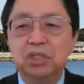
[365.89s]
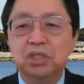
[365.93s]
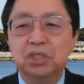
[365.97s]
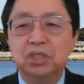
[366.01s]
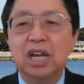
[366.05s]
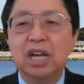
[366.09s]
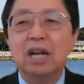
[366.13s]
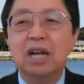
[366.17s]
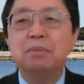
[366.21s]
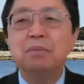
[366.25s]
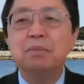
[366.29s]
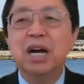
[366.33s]

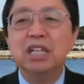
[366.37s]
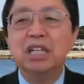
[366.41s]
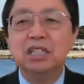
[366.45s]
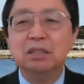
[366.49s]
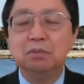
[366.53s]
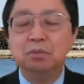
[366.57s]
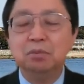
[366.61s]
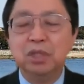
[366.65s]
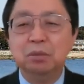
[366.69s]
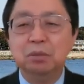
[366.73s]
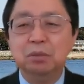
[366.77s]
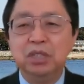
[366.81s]
제가 많이
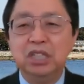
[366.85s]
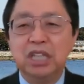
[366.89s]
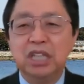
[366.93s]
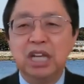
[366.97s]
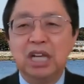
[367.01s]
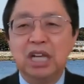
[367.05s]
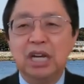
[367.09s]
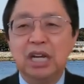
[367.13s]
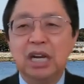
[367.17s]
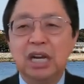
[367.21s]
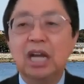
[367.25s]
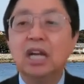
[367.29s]

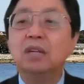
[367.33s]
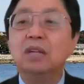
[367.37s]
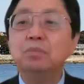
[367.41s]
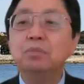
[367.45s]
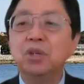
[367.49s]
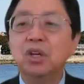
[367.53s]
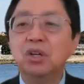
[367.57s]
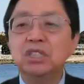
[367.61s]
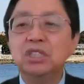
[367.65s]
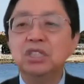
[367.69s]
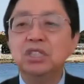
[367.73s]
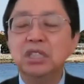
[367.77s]
힘듭니다. 라는
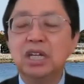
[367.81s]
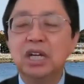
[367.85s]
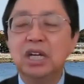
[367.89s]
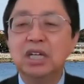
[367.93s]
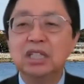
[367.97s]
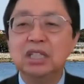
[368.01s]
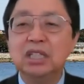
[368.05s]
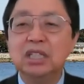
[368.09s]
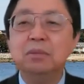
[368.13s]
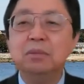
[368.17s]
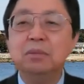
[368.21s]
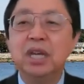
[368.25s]
편지나
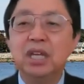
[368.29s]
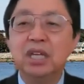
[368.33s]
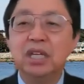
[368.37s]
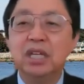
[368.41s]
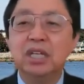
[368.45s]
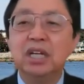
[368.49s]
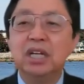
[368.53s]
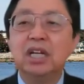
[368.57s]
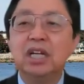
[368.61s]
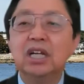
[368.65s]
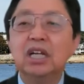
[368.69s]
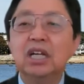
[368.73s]

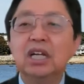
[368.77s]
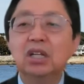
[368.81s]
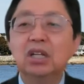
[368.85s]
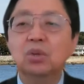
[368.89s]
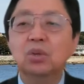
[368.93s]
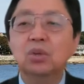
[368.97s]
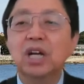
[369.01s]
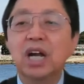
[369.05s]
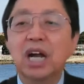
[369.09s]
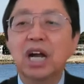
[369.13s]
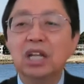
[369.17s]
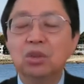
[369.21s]
이메일이나
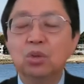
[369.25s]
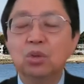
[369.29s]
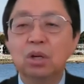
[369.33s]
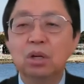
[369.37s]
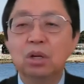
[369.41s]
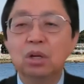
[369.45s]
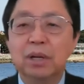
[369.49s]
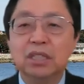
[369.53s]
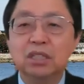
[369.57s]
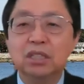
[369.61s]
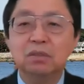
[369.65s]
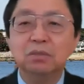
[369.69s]
또는
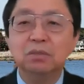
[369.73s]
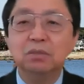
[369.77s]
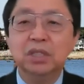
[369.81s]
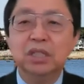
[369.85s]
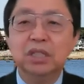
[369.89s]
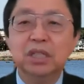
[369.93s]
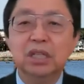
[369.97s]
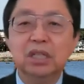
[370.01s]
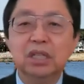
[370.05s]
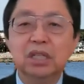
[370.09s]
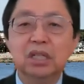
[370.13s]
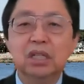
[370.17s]
카톡을
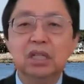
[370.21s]
받습니다.